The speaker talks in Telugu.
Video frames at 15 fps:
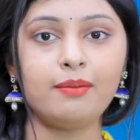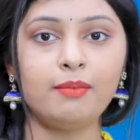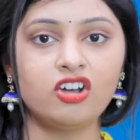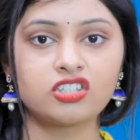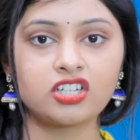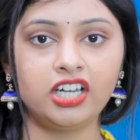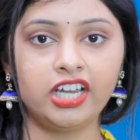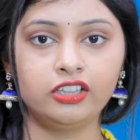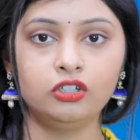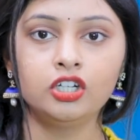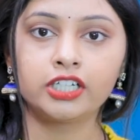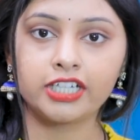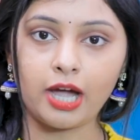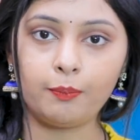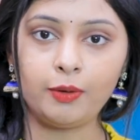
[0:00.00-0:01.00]
ఏం అవసరం
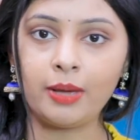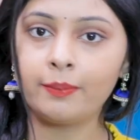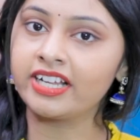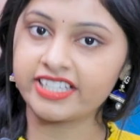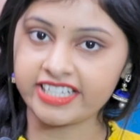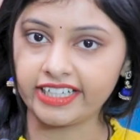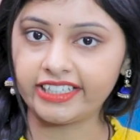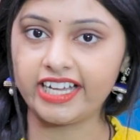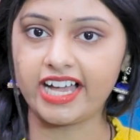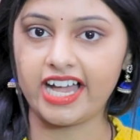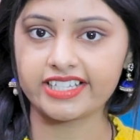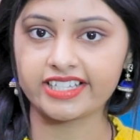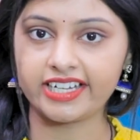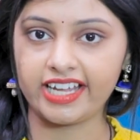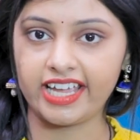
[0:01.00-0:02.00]
లేదు డబ్బులు ఏమన్నా
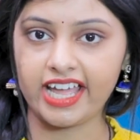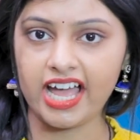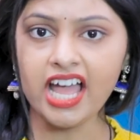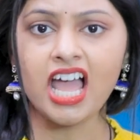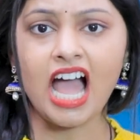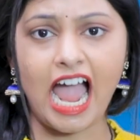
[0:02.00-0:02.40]
చెట్లకు కాస్తున్నాయా